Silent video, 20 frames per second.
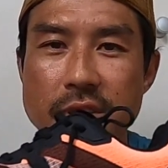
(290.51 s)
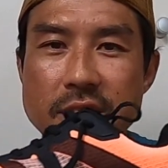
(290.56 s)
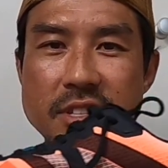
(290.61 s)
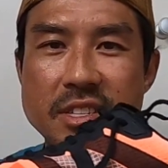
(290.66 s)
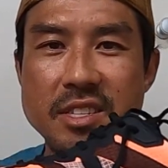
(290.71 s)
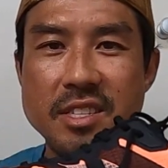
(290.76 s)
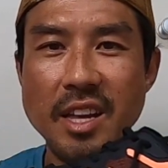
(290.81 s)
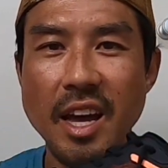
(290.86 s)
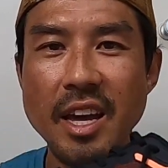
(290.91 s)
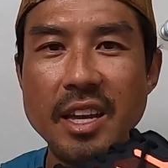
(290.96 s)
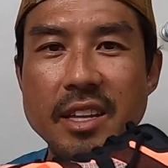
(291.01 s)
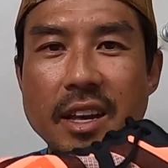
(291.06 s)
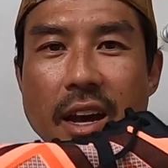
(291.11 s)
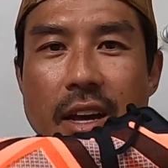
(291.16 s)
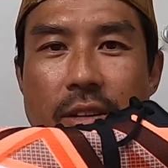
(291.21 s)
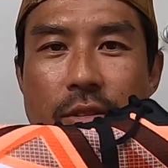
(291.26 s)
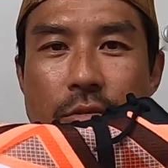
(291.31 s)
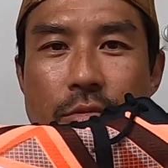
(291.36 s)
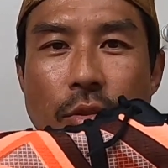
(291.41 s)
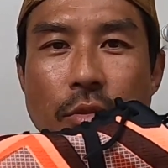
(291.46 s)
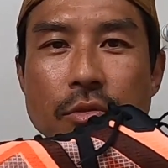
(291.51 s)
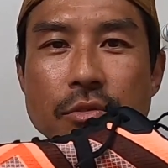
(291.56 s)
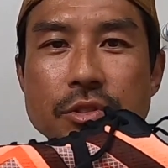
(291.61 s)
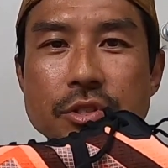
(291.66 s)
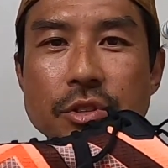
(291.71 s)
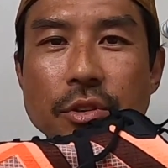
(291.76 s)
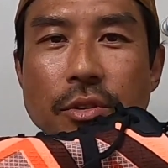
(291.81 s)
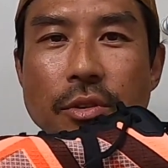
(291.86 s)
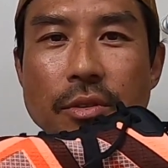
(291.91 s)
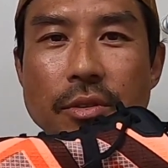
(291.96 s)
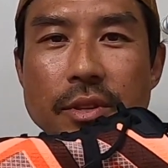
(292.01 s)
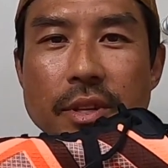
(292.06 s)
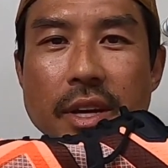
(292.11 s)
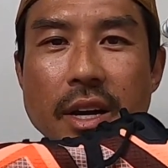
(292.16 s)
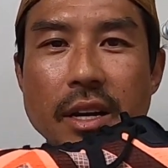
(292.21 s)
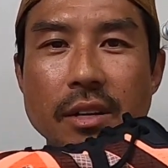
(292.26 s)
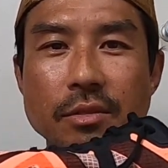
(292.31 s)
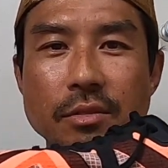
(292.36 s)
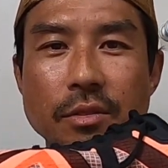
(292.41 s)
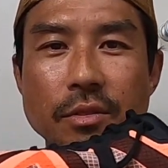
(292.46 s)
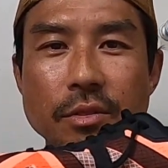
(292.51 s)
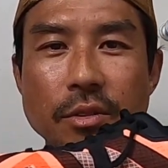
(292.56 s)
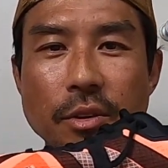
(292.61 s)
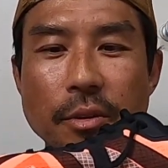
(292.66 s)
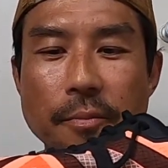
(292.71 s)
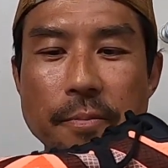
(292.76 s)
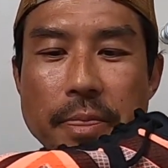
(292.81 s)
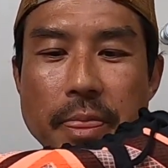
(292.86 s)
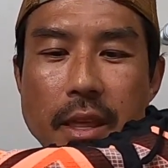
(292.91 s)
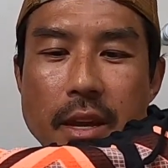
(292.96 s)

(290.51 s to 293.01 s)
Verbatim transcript: 最大の特徴であるこの